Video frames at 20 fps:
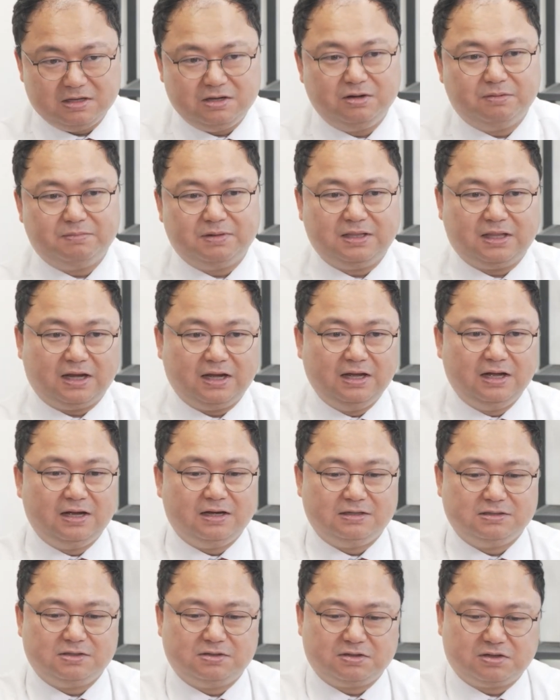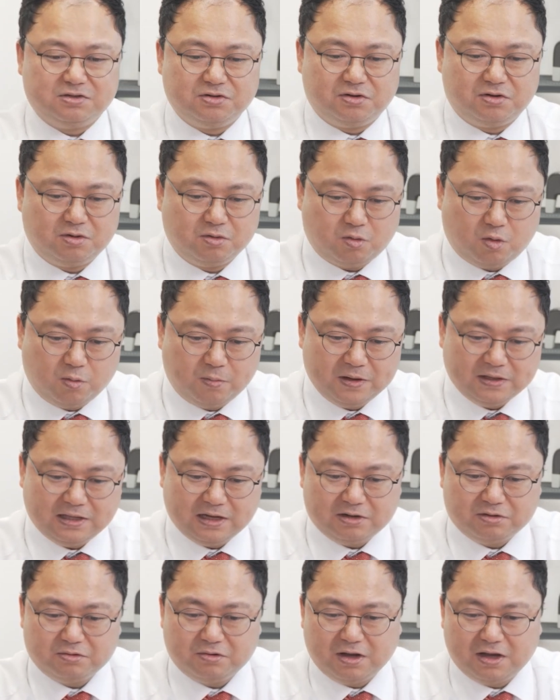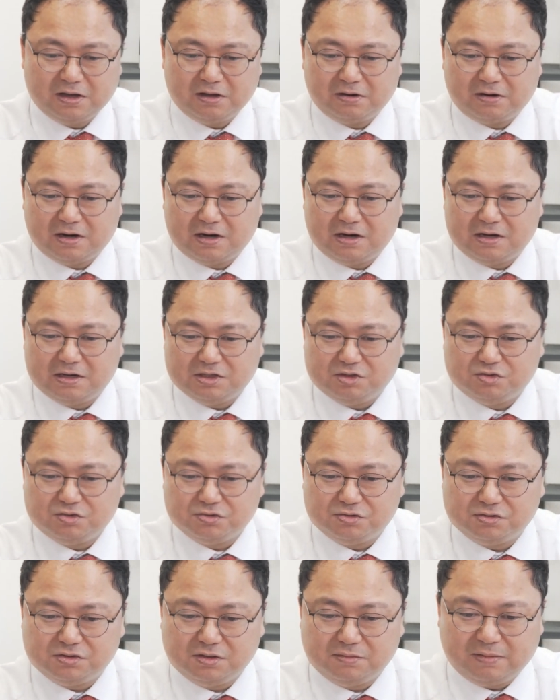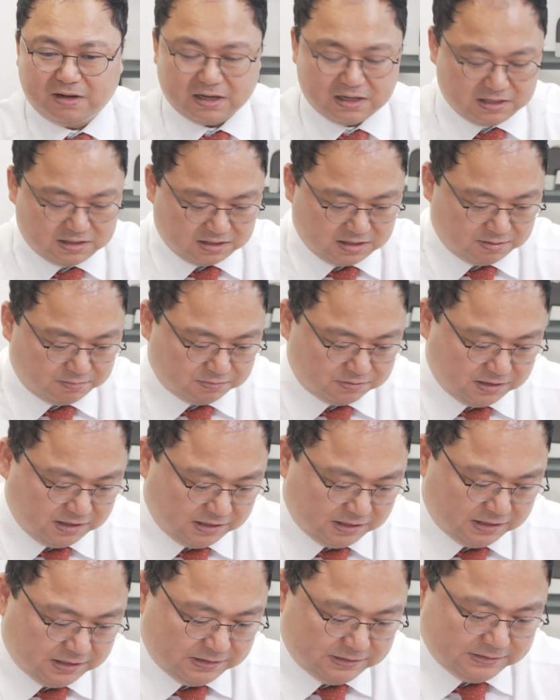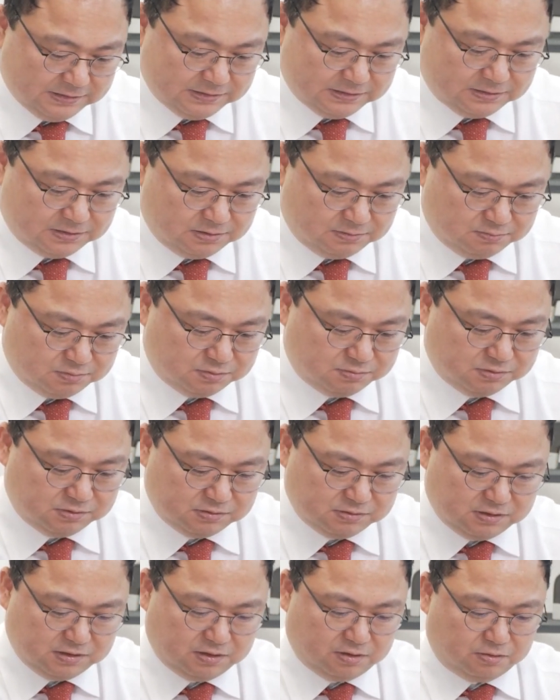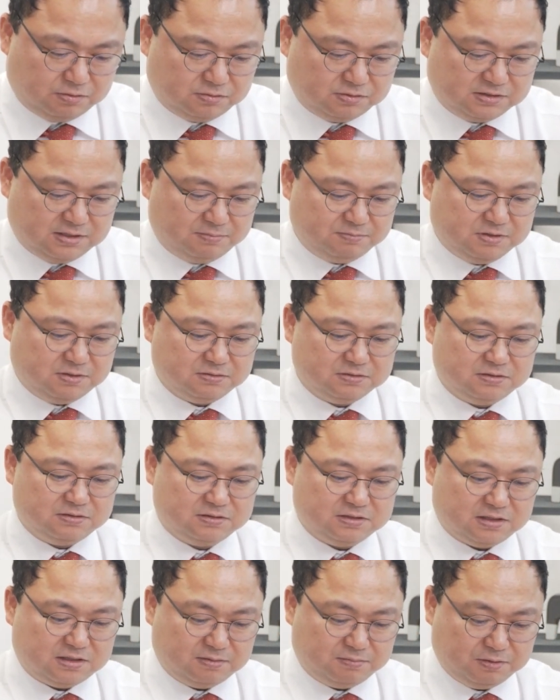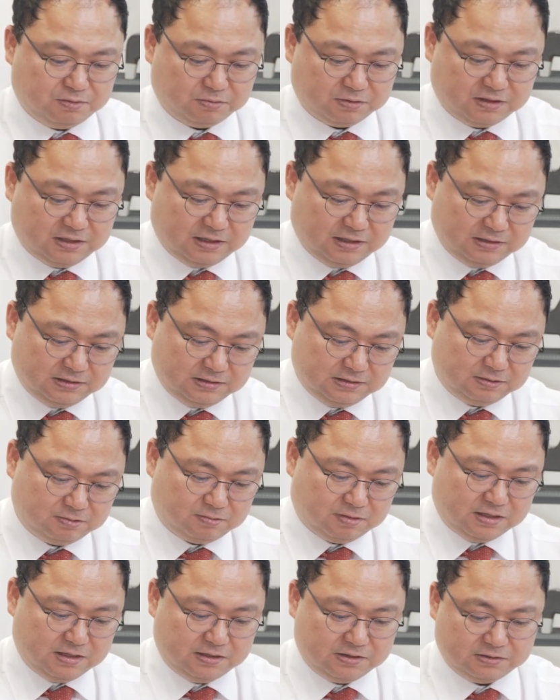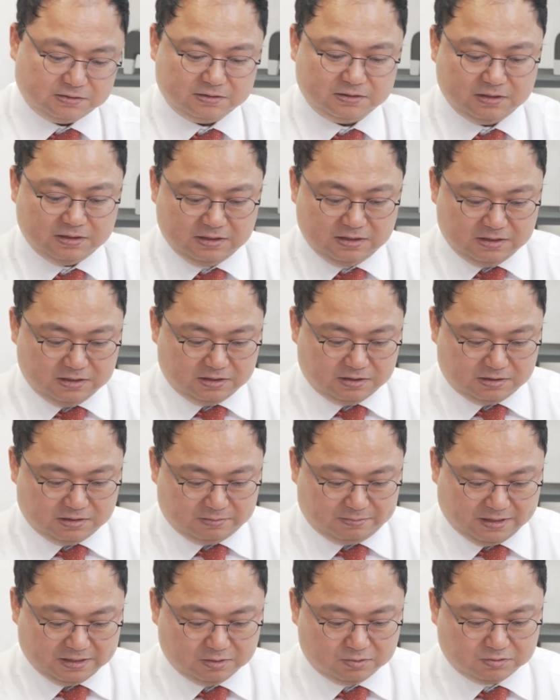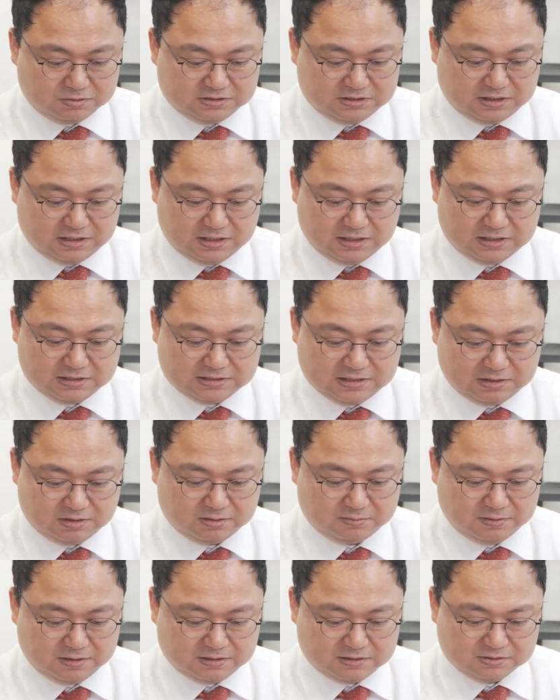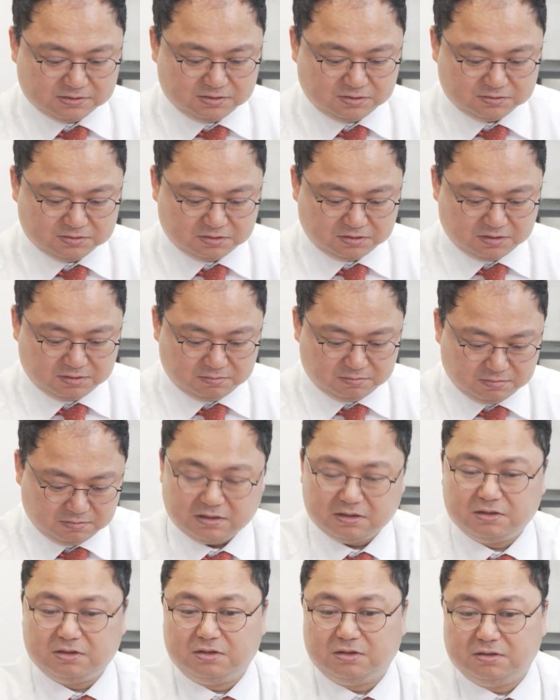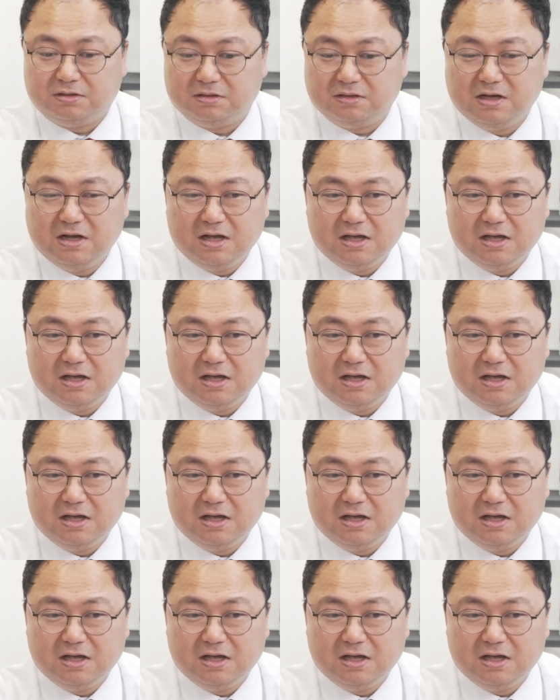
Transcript: 일년마다 그래서 그거를 고배당으로 해결할 이슈들이 많기 때문에 네. 그런 부분들이 결국 삼성전자를 비롯한 관련 어, 반도체 산업에 긍정적인 그런